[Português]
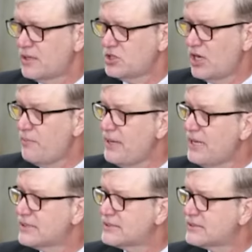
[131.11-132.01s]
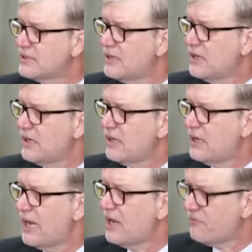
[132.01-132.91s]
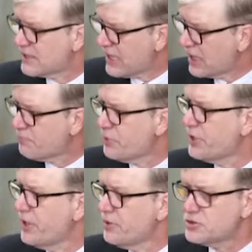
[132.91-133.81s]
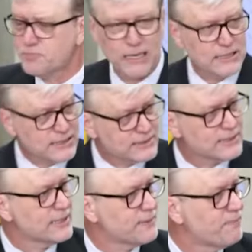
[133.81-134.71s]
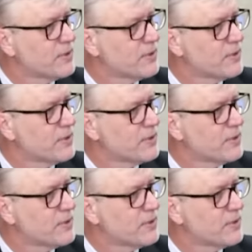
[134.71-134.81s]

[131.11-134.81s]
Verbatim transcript: Jeremias, ele é levantado por Deus para dizer: